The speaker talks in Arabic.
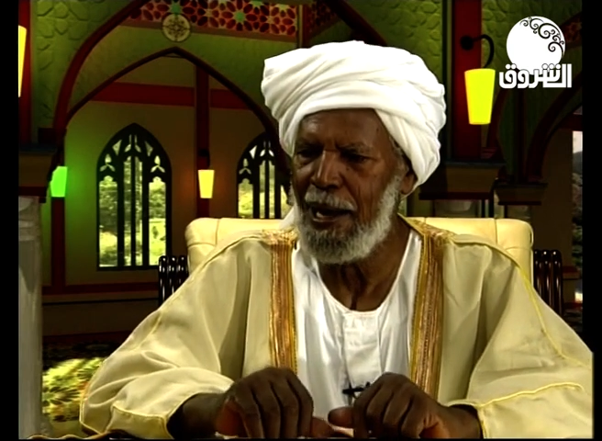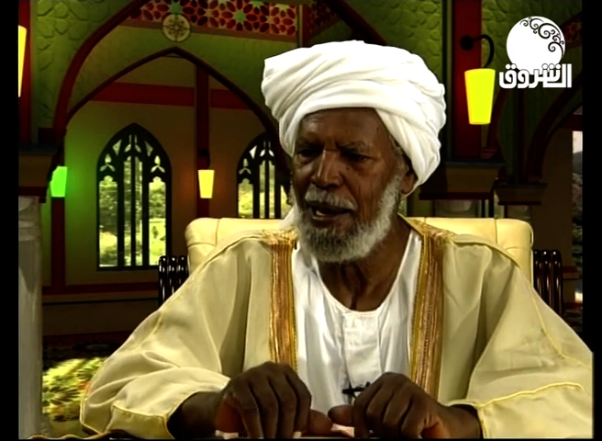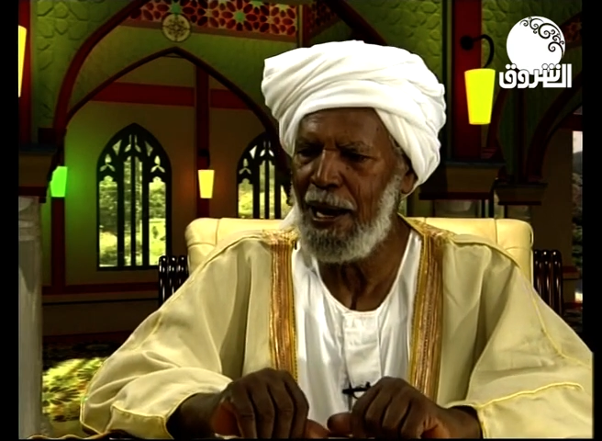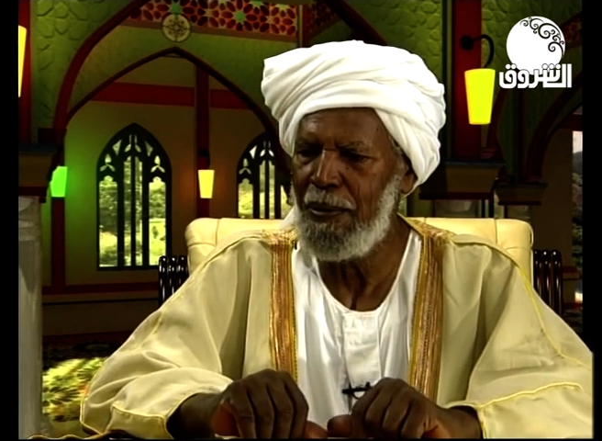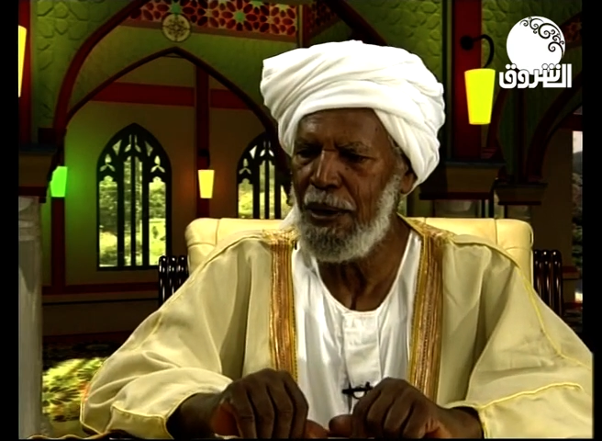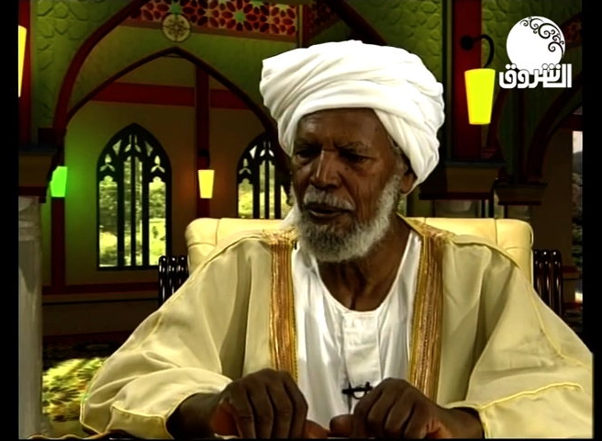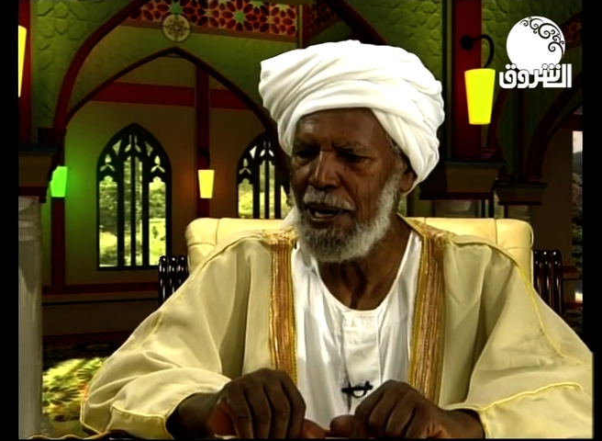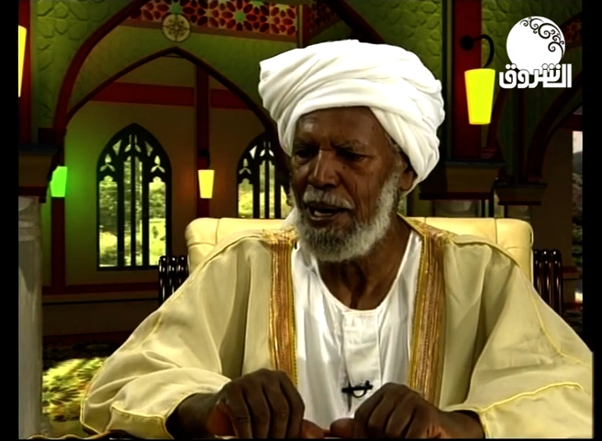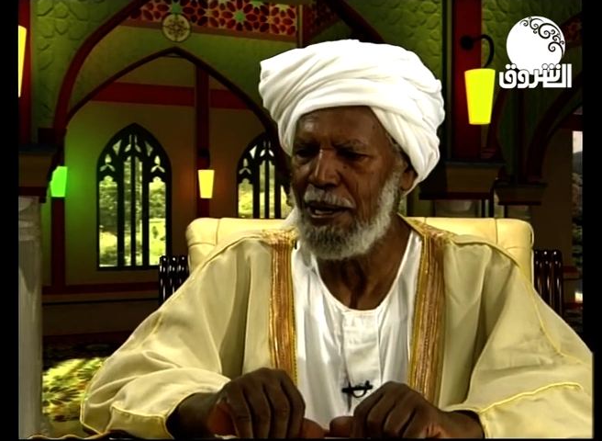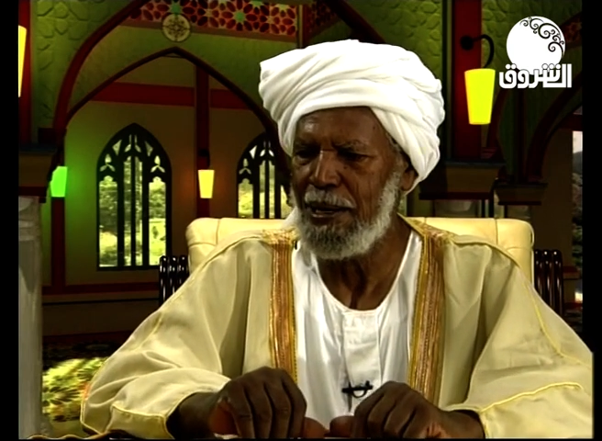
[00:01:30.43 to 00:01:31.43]
عن أبي
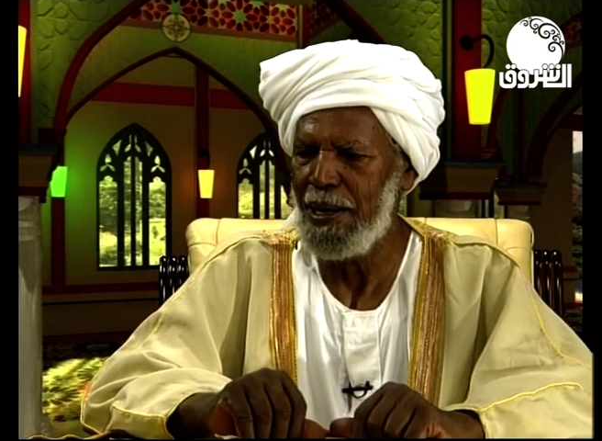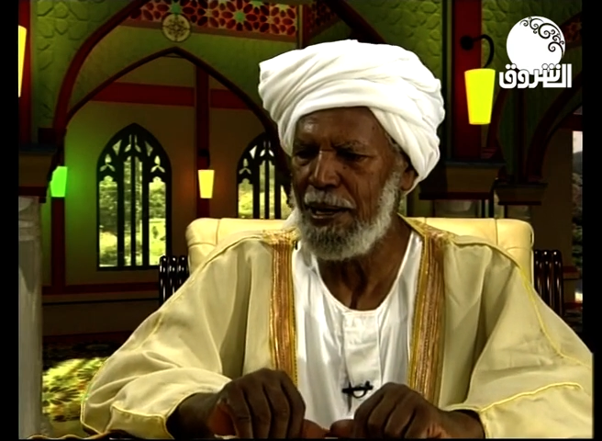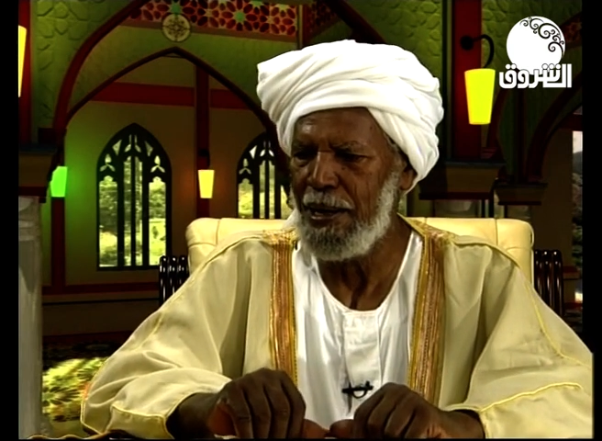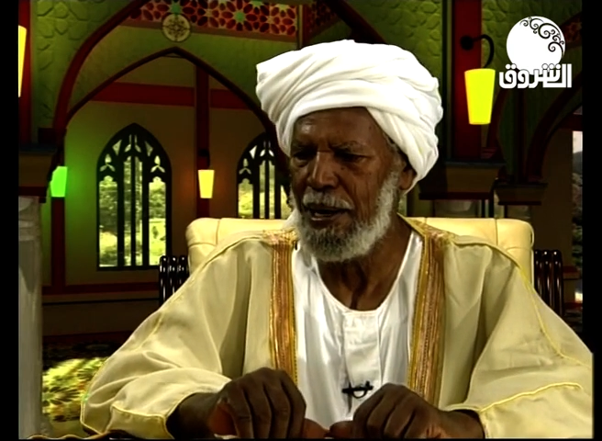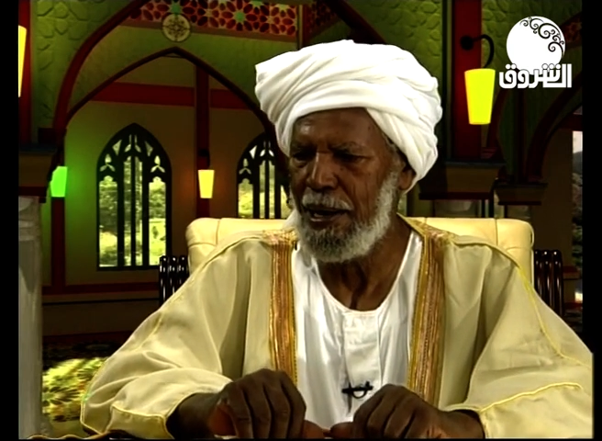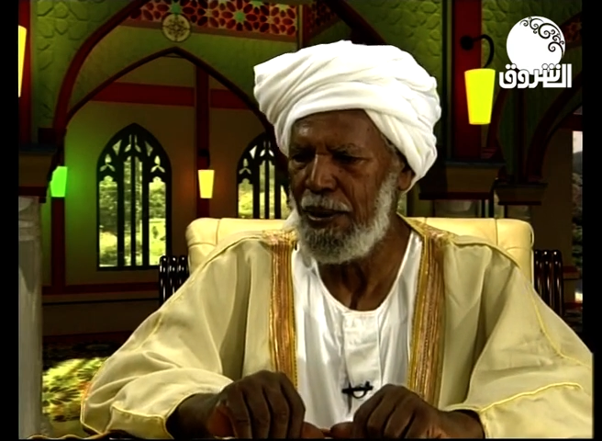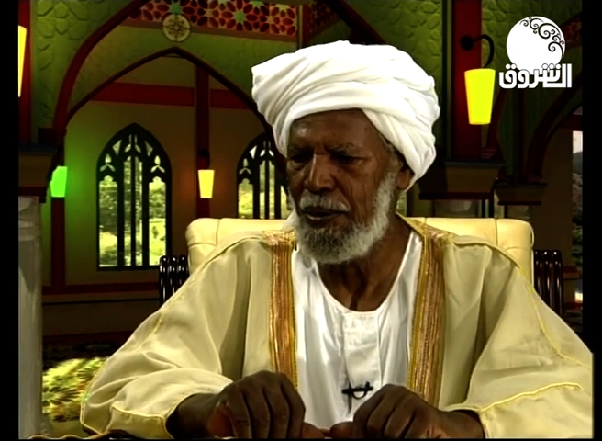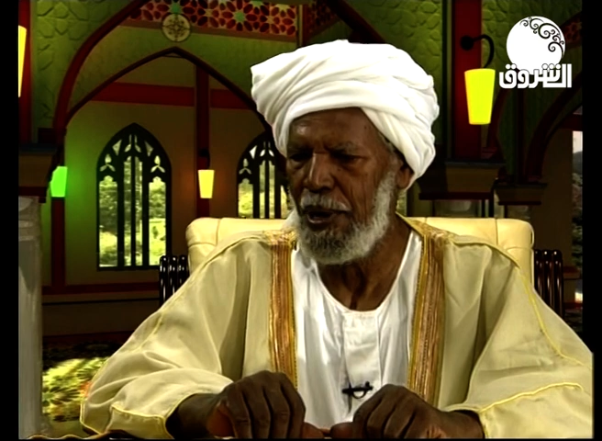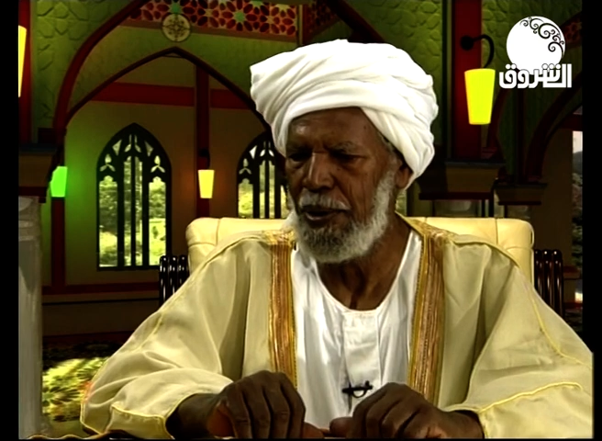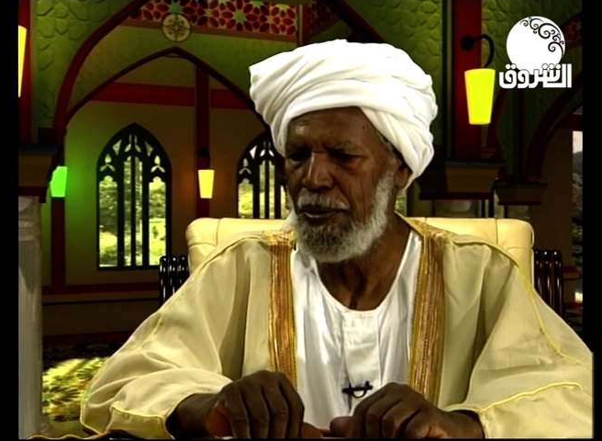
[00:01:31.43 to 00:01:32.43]
هريرة رضي
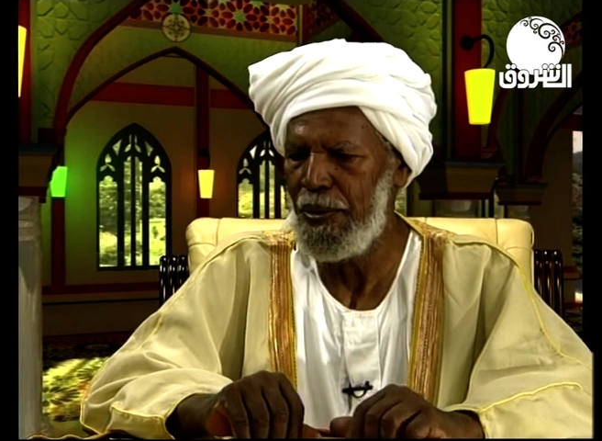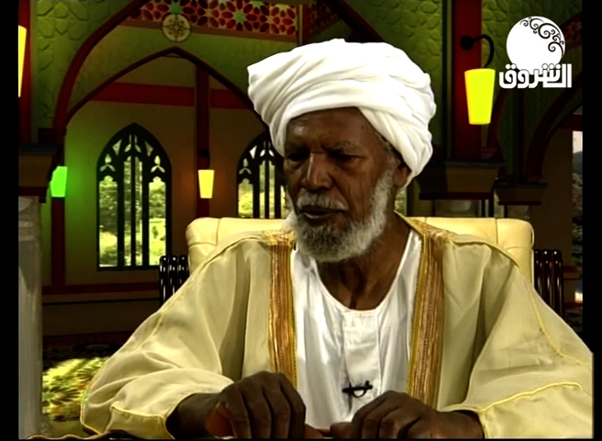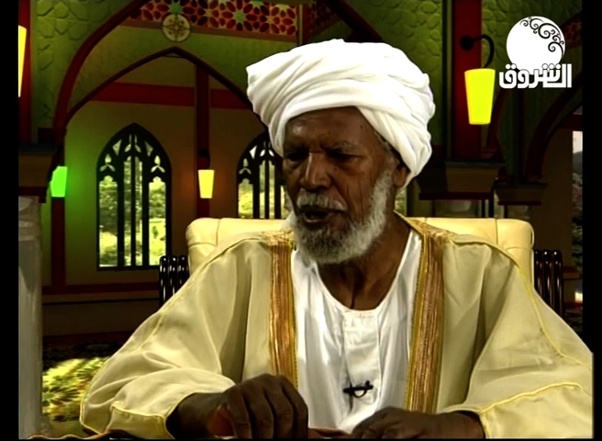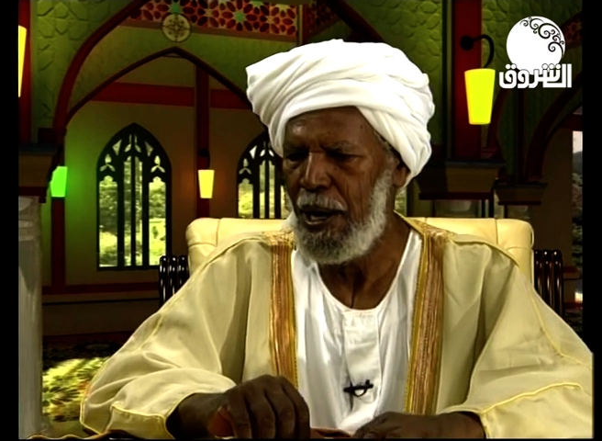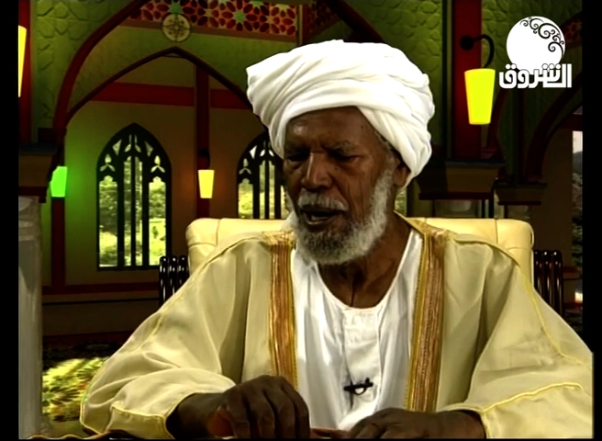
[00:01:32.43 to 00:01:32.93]
الله عنه